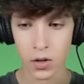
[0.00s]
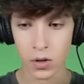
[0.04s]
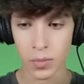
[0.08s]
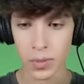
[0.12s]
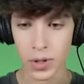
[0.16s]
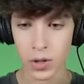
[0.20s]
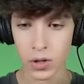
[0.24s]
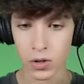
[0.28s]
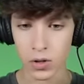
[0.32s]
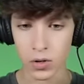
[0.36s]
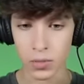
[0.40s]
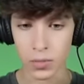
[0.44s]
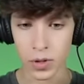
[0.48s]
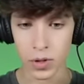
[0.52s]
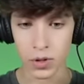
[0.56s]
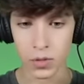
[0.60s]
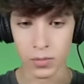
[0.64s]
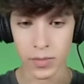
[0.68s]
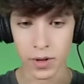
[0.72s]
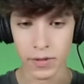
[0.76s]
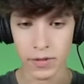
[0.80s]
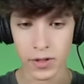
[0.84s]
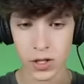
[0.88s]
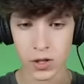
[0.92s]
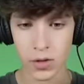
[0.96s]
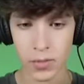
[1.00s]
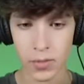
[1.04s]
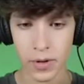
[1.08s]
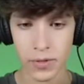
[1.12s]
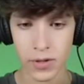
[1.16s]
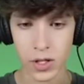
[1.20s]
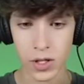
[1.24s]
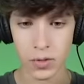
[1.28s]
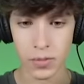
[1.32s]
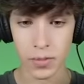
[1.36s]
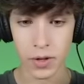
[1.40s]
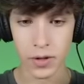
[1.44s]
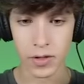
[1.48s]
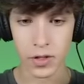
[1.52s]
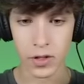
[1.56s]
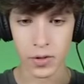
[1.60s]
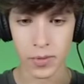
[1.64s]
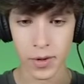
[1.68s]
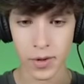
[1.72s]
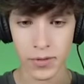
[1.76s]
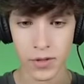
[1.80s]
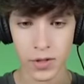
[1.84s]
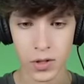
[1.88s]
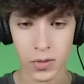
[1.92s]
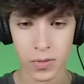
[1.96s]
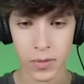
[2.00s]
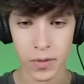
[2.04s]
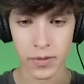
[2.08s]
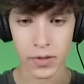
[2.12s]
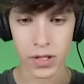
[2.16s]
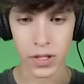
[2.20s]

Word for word: Oh my god, oh my god, me ha visto, me ha visto, me ha visto, me ha visto, me ha